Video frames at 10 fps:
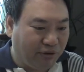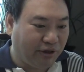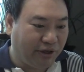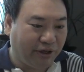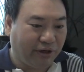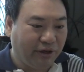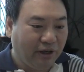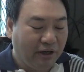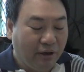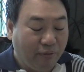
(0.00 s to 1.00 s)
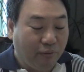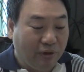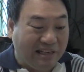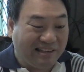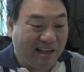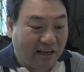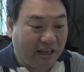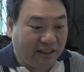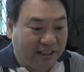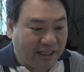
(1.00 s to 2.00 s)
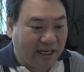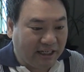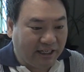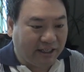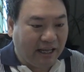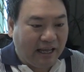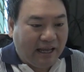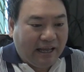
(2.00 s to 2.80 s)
풀려요. 인생의 디자인은